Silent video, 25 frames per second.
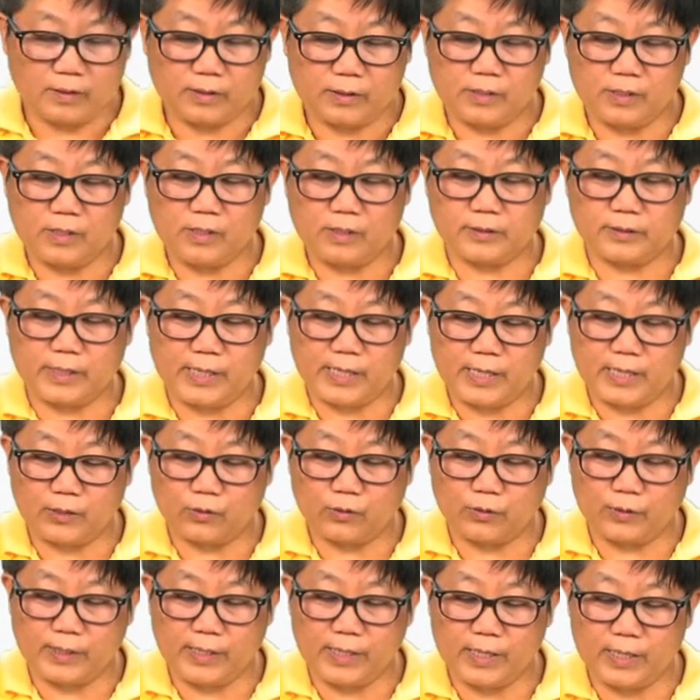ซึ่ง t
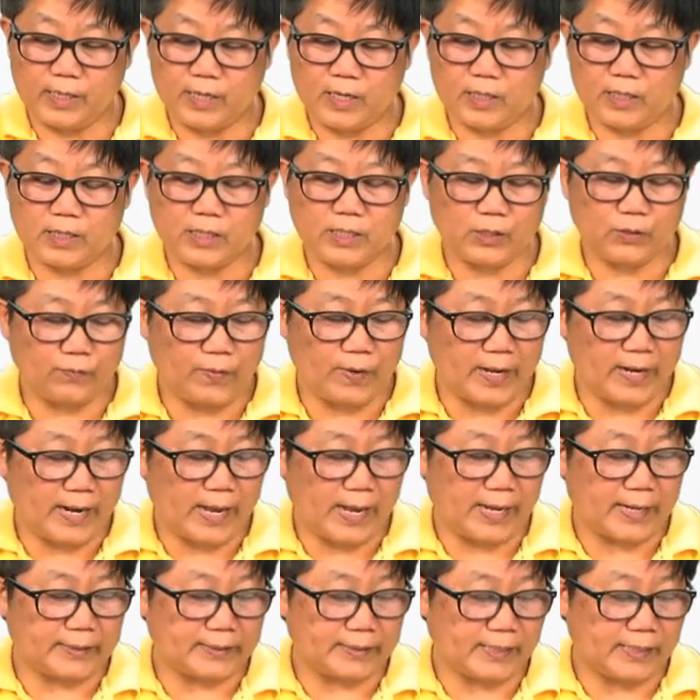ตัวนี้ก็คือเว
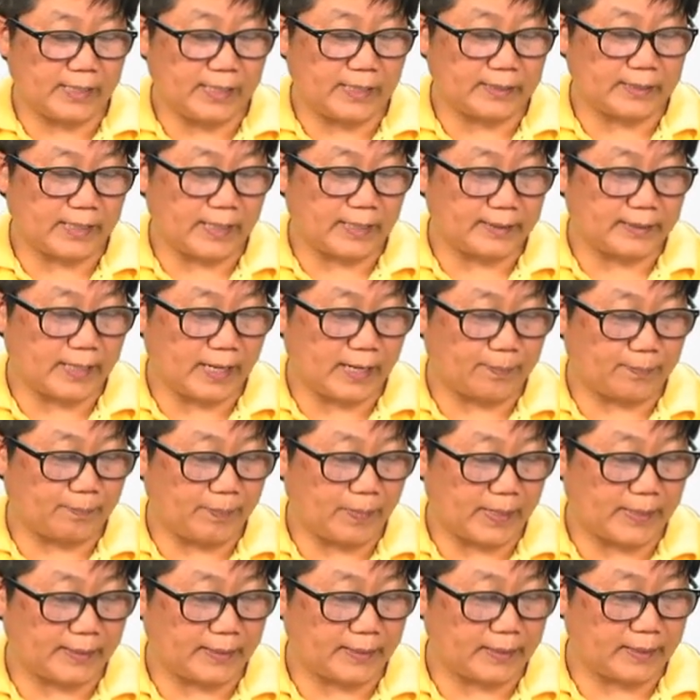ลาที่ใช้ทำป
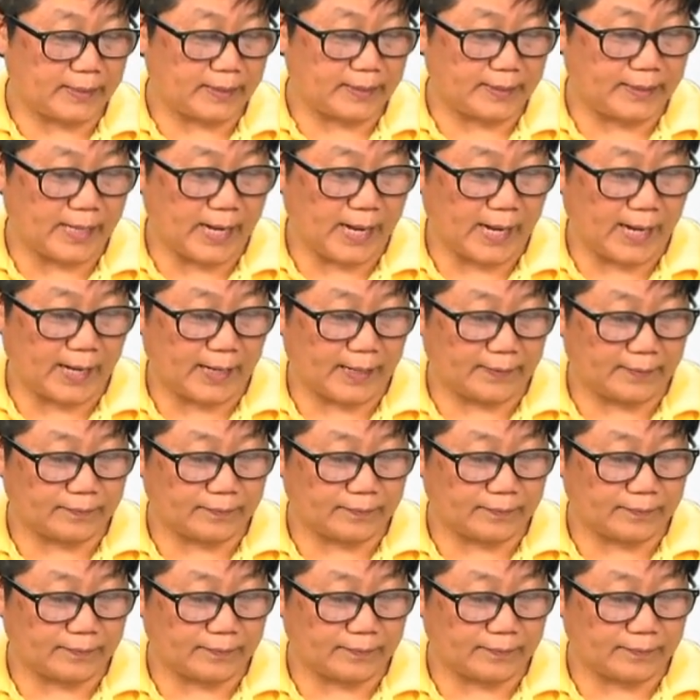ฏิกิริยา